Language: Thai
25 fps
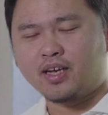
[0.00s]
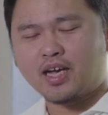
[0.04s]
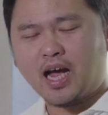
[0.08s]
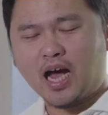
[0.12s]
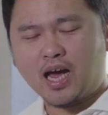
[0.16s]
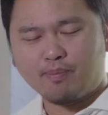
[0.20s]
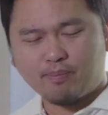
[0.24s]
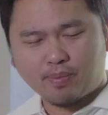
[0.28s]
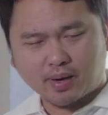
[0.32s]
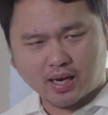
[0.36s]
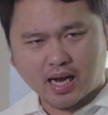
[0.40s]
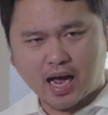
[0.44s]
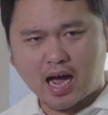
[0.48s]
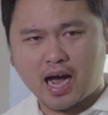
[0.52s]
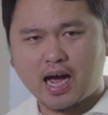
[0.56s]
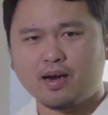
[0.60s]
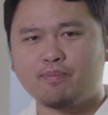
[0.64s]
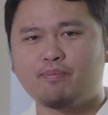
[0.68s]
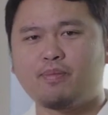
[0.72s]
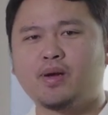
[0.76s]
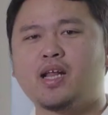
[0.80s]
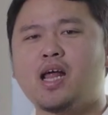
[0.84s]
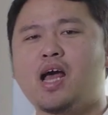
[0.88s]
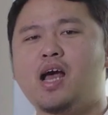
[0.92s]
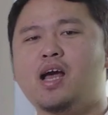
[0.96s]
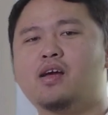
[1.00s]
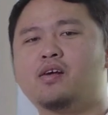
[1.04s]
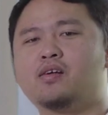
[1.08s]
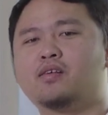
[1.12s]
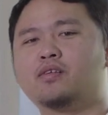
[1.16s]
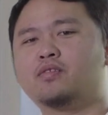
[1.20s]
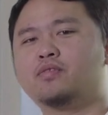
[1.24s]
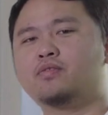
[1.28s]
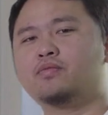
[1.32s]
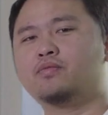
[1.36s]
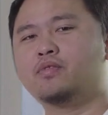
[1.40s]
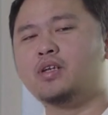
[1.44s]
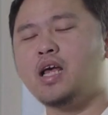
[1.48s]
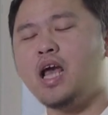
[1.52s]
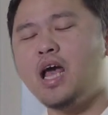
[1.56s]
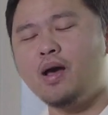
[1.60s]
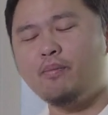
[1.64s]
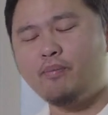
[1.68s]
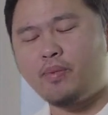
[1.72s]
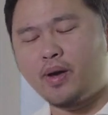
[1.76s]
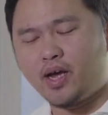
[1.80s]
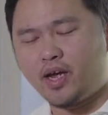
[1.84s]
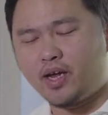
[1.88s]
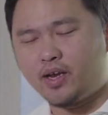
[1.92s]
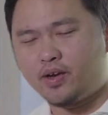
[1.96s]
การประกาศไปทางหน้า
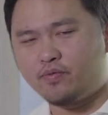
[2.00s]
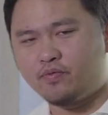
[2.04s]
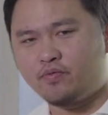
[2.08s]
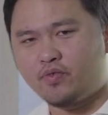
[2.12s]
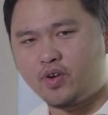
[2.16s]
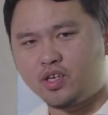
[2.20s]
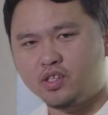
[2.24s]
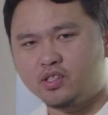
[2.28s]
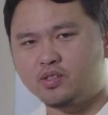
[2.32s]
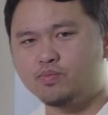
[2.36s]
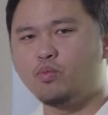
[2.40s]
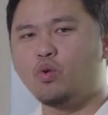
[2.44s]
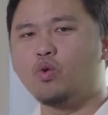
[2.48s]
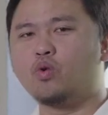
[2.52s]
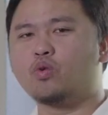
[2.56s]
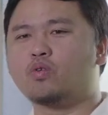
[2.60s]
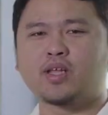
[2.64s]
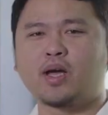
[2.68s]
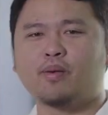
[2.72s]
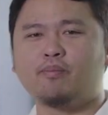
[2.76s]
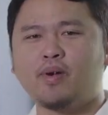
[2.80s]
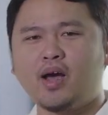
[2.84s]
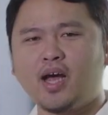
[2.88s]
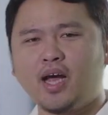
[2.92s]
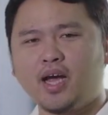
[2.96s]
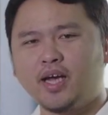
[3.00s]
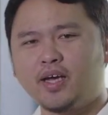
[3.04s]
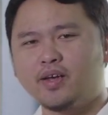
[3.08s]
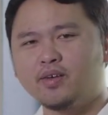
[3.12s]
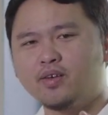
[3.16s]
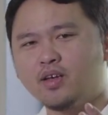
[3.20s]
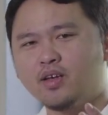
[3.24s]
เพจ Facebook ทำให้